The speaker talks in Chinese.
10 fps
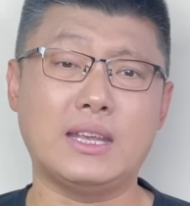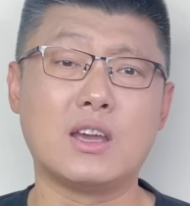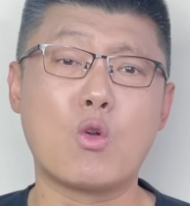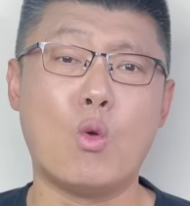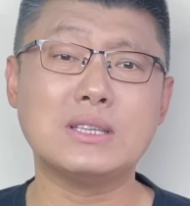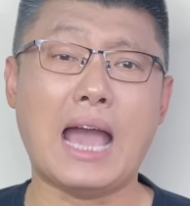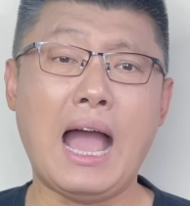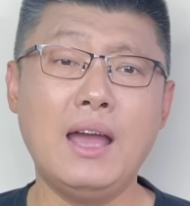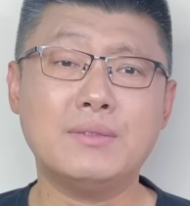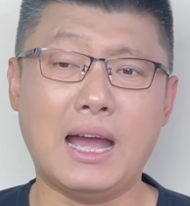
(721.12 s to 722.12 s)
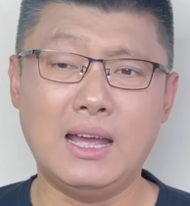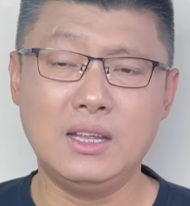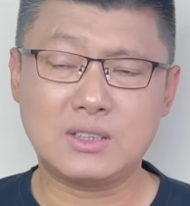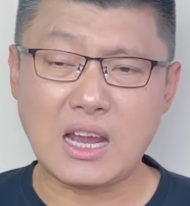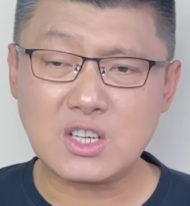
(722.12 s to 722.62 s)
的一个国家
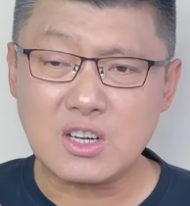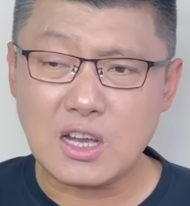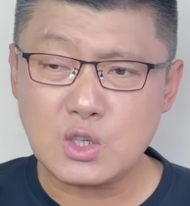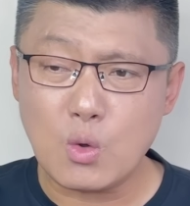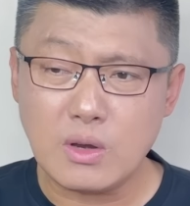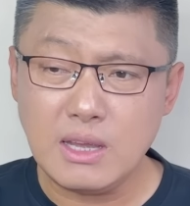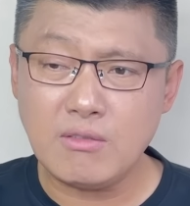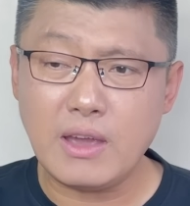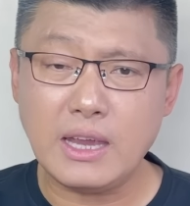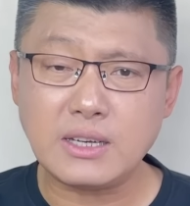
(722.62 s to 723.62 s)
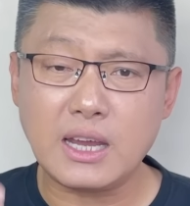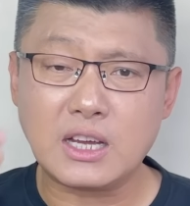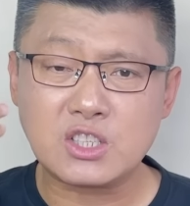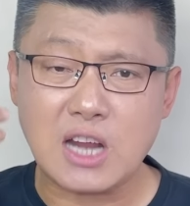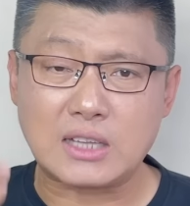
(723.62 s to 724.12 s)
啊。但是呢，就是因为这
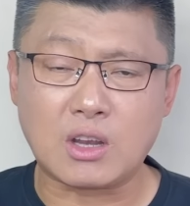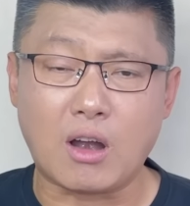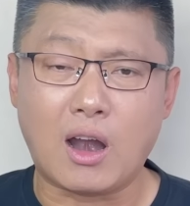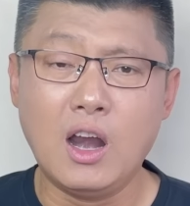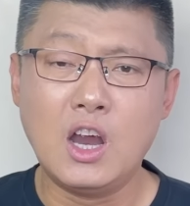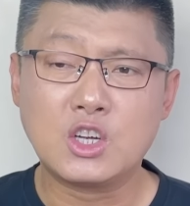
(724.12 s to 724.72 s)
个沙特